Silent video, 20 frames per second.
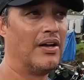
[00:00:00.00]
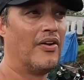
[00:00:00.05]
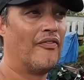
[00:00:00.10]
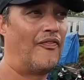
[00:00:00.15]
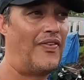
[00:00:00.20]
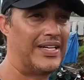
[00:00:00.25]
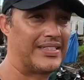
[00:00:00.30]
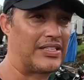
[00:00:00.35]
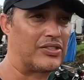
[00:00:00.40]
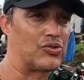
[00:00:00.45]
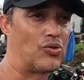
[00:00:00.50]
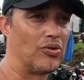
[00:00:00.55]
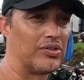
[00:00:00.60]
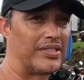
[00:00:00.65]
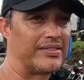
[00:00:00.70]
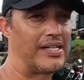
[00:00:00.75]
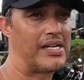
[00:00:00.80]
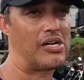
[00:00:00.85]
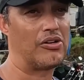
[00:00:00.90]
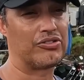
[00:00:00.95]
Fez as
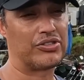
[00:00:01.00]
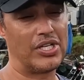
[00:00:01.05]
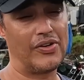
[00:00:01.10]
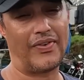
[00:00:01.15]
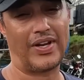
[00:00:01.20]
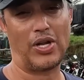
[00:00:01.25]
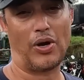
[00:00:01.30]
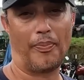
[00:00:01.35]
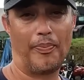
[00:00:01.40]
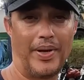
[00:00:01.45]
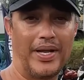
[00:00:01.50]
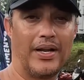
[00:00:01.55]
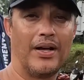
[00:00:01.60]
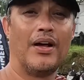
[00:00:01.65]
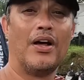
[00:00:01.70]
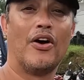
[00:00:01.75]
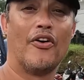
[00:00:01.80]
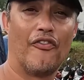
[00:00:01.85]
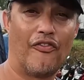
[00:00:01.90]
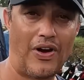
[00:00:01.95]
contas legalzinho, valeu a pena,
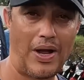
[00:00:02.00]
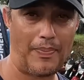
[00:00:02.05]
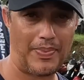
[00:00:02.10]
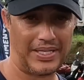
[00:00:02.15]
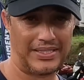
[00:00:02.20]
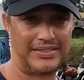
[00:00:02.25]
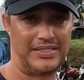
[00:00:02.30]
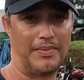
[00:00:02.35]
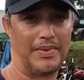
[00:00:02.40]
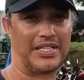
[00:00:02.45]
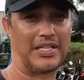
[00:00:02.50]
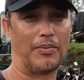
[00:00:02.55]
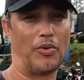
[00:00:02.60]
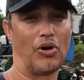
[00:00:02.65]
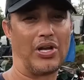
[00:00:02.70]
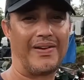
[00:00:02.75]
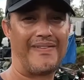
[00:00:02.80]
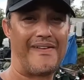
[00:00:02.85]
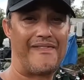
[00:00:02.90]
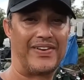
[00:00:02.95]
vai para cima, tá bom?
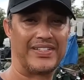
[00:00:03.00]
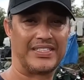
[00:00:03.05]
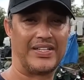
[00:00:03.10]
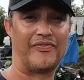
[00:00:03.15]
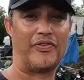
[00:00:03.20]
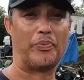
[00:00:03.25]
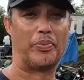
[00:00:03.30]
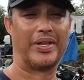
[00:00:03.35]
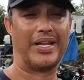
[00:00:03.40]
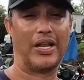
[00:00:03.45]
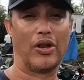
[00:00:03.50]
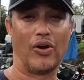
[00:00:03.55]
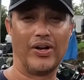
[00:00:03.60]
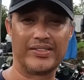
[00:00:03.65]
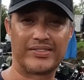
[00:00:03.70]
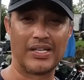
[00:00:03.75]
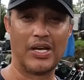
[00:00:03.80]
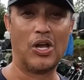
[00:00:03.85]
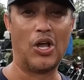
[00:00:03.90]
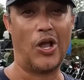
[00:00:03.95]
Quem vai fazer VIP
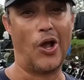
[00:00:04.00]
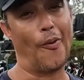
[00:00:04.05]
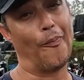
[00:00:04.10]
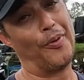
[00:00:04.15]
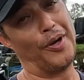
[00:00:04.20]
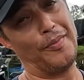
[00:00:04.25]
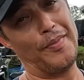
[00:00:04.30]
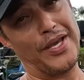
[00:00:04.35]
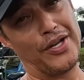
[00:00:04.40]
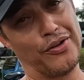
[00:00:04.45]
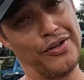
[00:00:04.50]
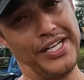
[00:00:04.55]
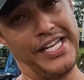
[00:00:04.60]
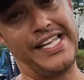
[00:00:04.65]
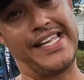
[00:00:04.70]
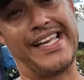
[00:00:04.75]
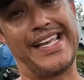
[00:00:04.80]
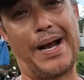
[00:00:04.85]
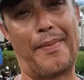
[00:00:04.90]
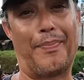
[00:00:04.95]
Leilões é o primeiro
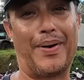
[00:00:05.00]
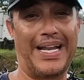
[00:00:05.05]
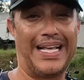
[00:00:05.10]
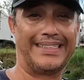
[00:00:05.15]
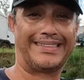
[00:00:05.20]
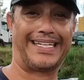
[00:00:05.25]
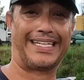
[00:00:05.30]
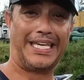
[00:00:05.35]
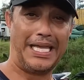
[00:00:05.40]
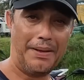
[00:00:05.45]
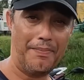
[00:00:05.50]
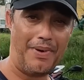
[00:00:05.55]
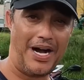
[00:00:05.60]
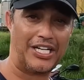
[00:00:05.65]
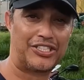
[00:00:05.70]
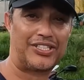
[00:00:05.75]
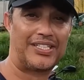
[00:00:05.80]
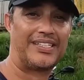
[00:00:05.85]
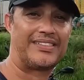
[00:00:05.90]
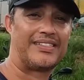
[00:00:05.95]
link que aparece aqui
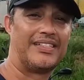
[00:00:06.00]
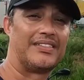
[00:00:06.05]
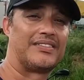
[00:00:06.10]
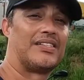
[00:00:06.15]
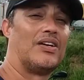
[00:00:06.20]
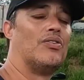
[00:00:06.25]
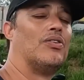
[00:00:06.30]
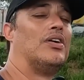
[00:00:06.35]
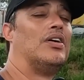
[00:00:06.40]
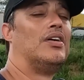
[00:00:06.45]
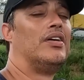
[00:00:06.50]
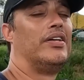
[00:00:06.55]
embaixo na descrição.